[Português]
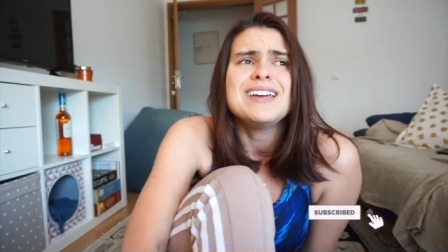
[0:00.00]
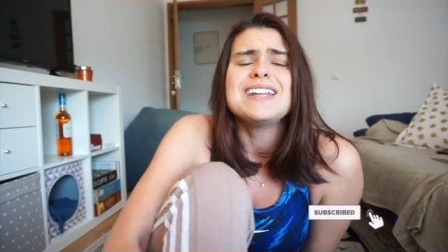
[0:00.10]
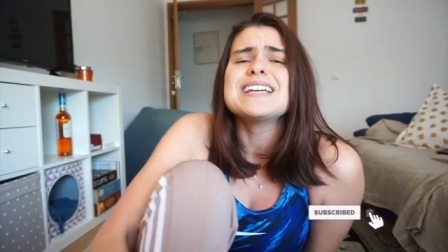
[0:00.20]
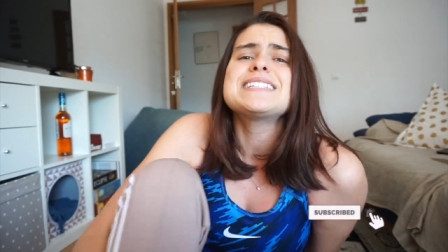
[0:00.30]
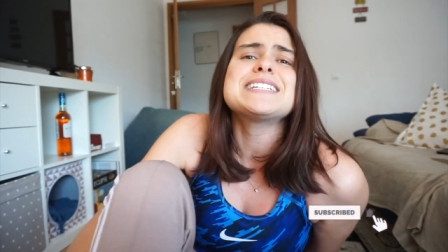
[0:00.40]

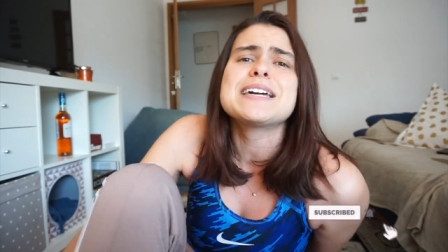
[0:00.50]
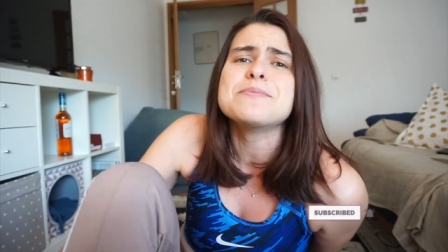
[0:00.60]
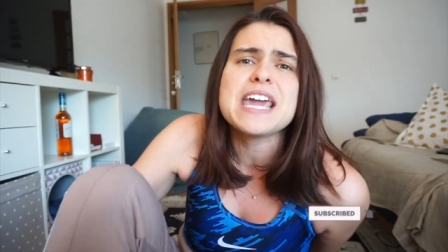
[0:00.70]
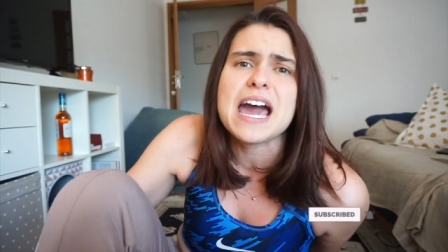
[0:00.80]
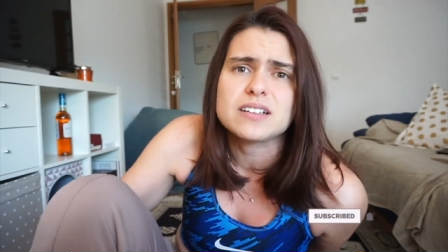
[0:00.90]
nem que seja
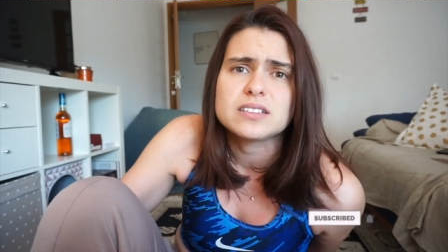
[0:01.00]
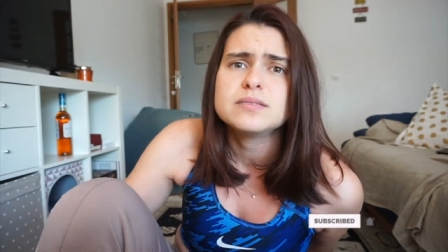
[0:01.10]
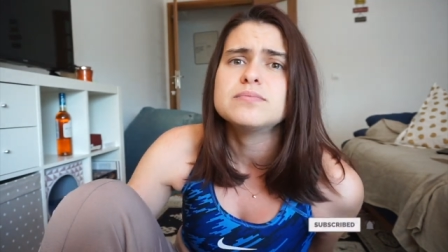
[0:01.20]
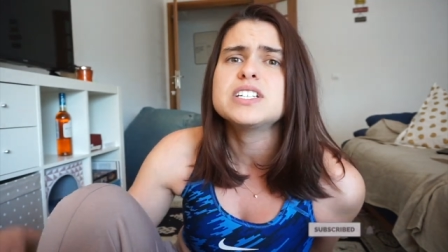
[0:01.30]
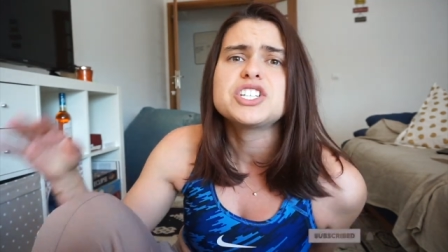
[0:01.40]
caminhar,
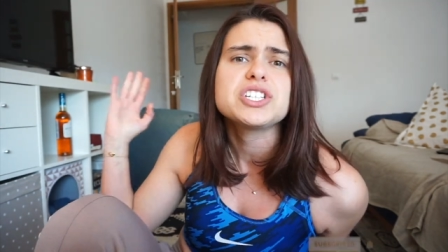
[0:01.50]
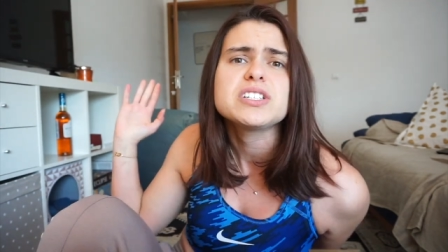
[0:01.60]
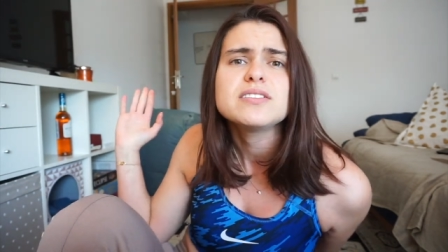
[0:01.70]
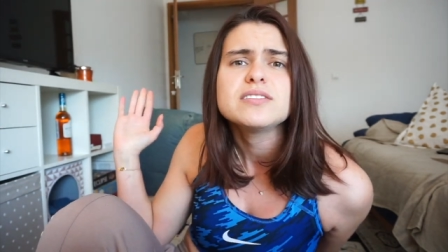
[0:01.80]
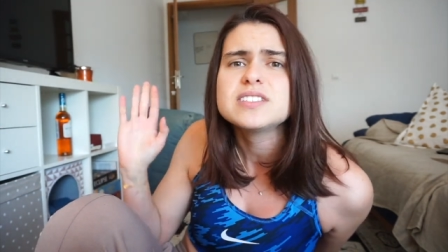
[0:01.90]
mas
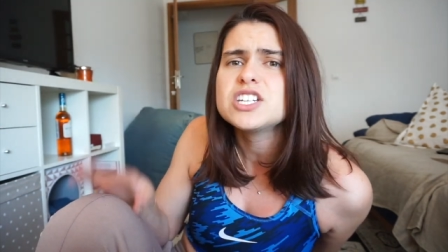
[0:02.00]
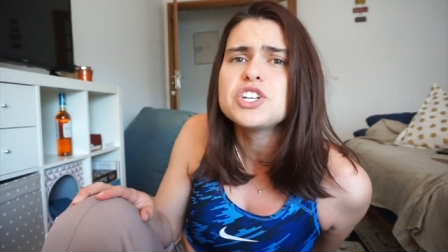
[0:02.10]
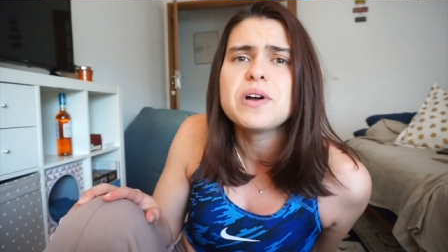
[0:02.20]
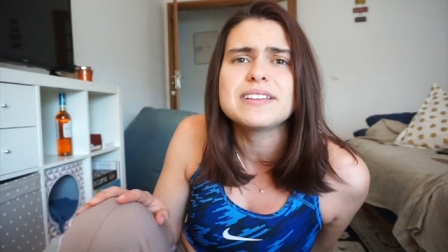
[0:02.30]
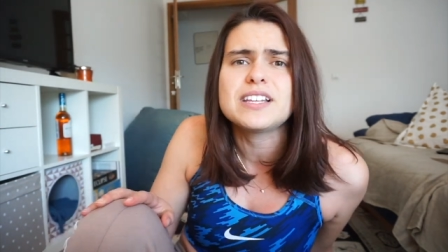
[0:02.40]

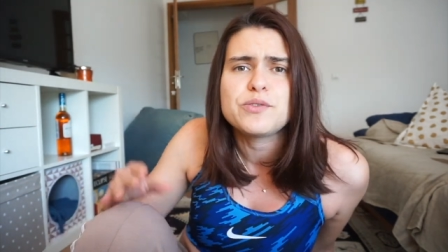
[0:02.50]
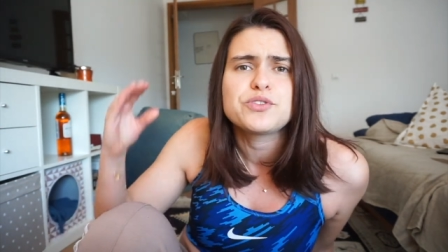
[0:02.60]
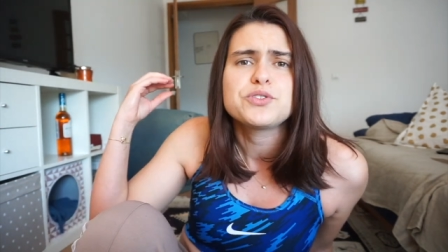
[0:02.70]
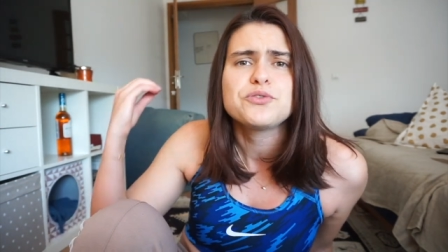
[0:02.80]
sejam ativos,